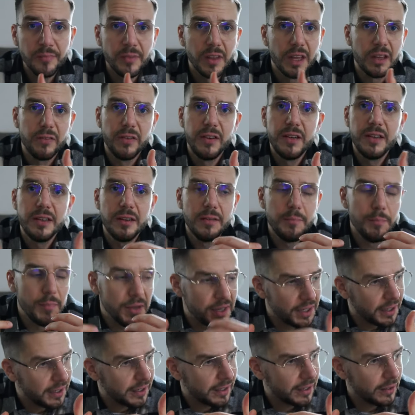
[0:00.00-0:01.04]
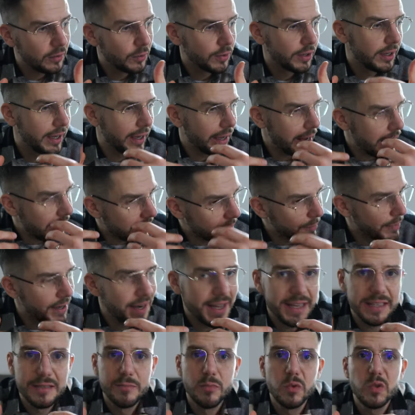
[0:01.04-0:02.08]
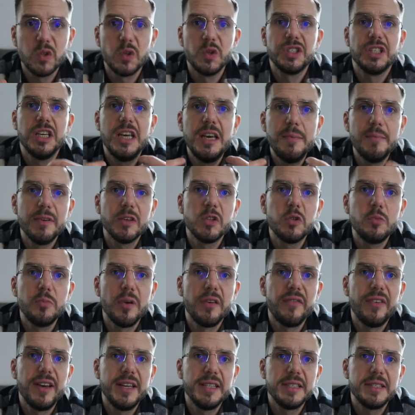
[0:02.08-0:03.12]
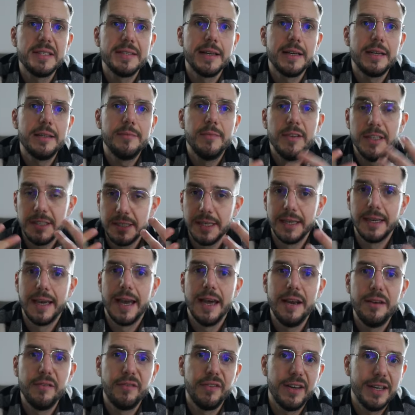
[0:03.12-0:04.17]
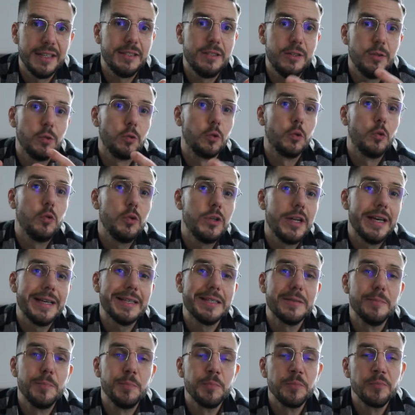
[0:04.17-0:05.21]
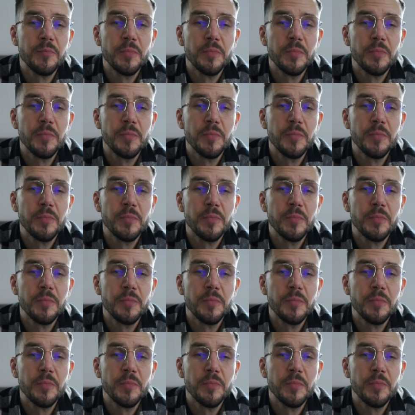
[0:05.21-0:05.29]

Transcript: Ich finde, Mittag oder allgemein Essen muss auch nicht immer super fancy sein. Ich gehe gerne fancy und gut essen.